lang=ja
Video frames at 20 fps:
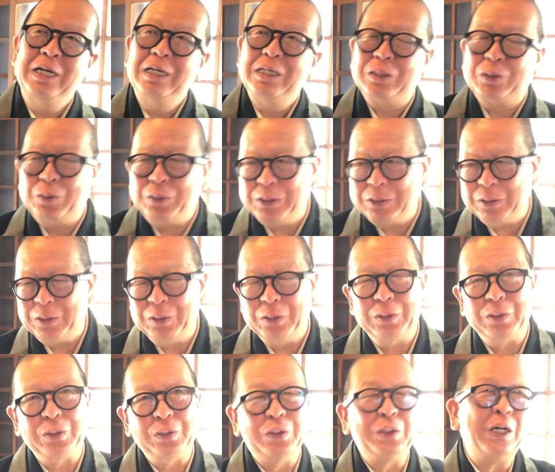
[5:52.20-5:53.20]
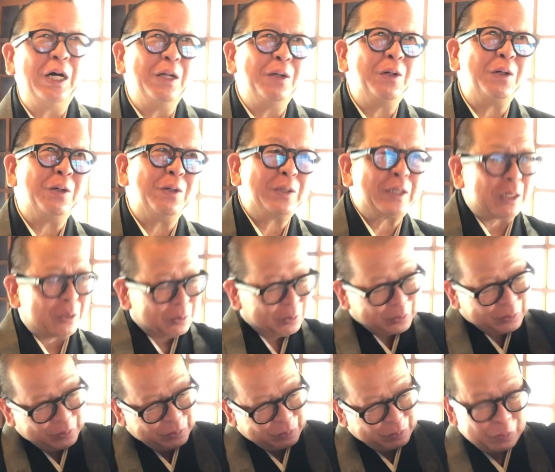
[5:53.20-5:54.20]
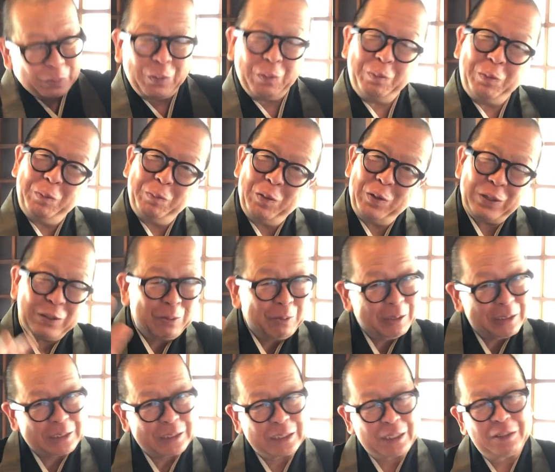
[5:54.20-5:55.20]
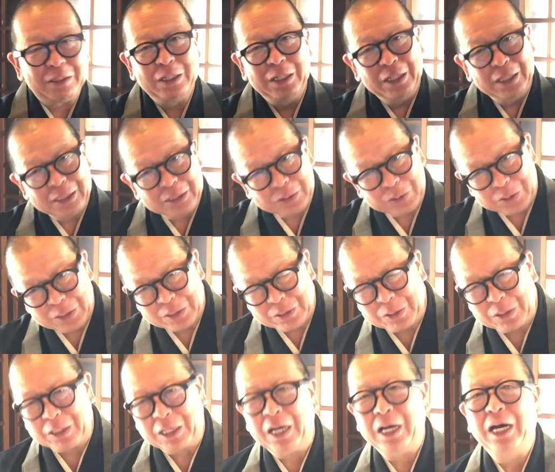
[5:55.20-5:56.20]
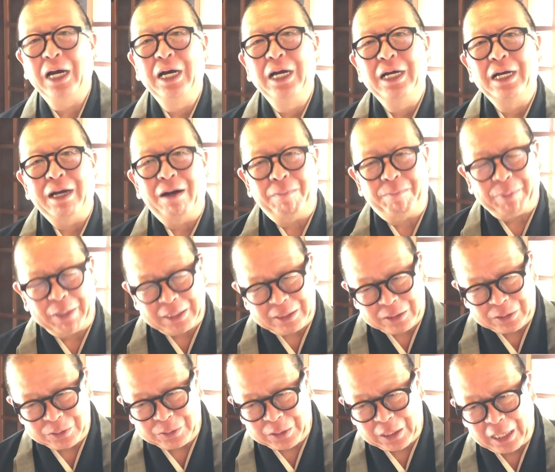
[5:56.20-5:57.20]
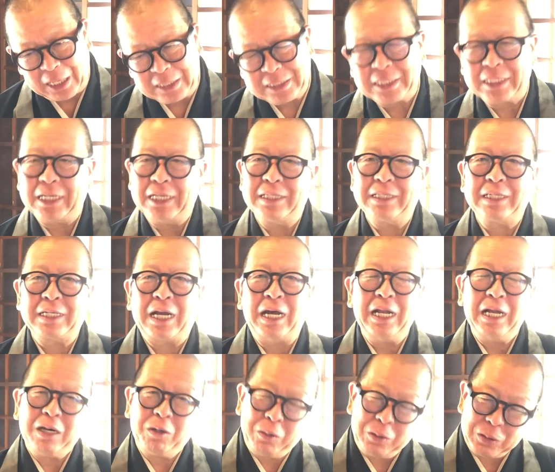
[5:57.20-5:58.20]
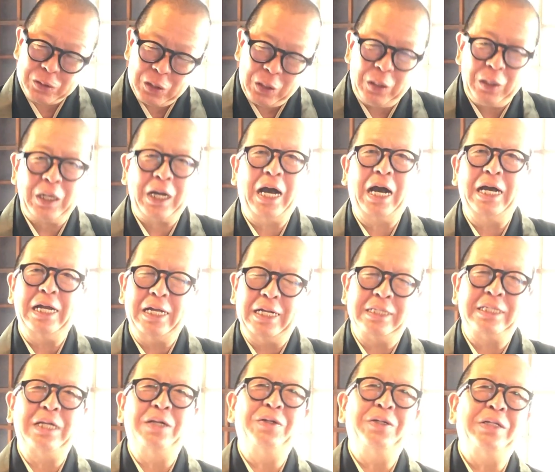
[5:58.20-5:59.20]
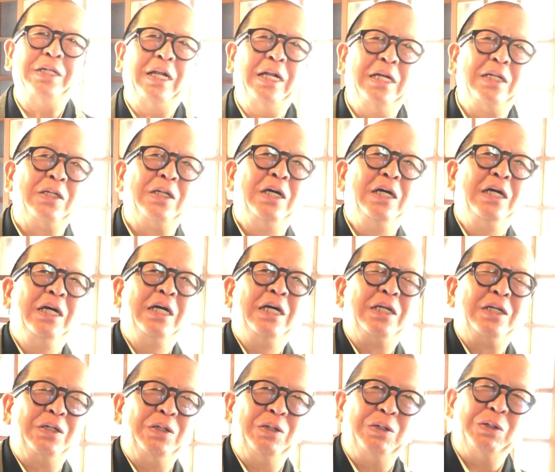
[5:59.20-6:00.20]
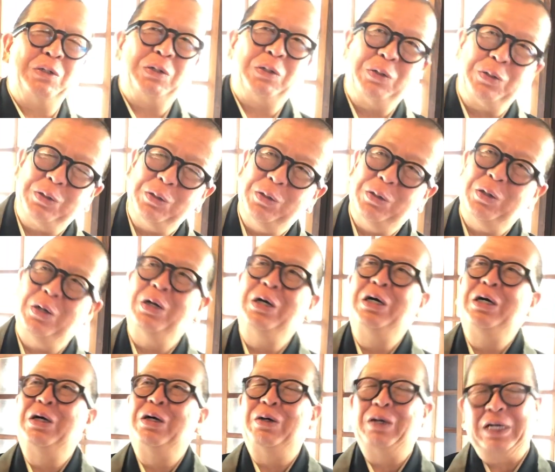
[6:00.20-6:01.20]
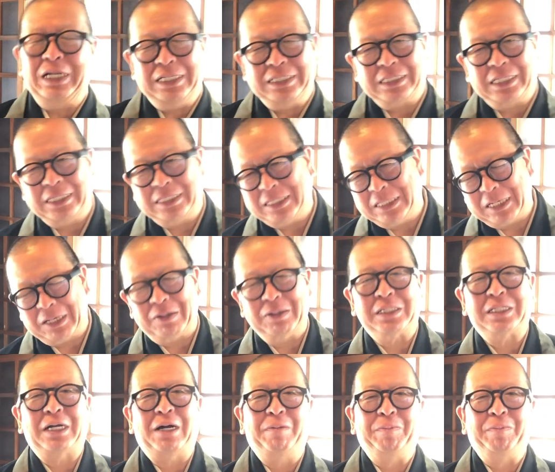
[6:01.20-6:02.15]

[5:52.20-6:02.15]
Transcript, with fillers: それぞれの宗派の良さとこの衣も色が違うそれぞれがやっぱり宗派が違うからこそ輝いてるんだなということをお話しさせていただきました